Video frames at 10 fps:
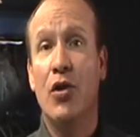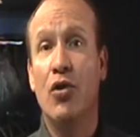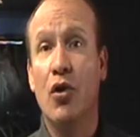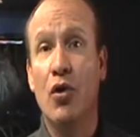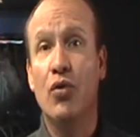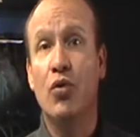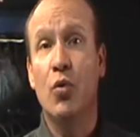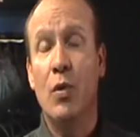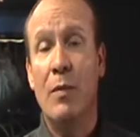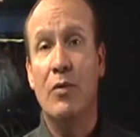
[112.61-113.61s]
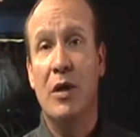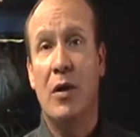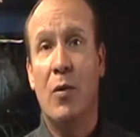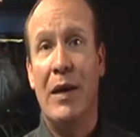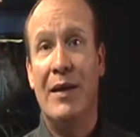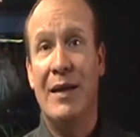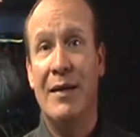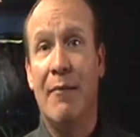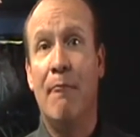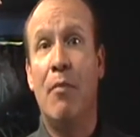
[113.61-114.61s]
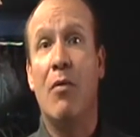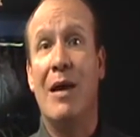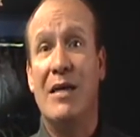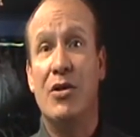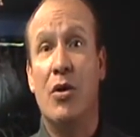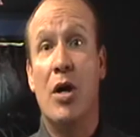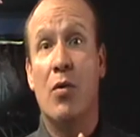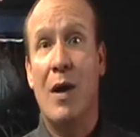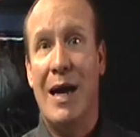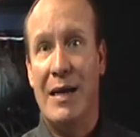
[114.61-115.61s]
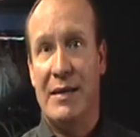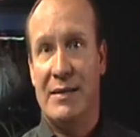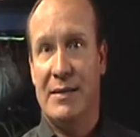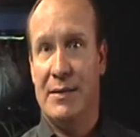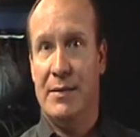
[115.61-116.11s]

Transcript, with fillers: no tuvimos en cuenta poblaciones rurales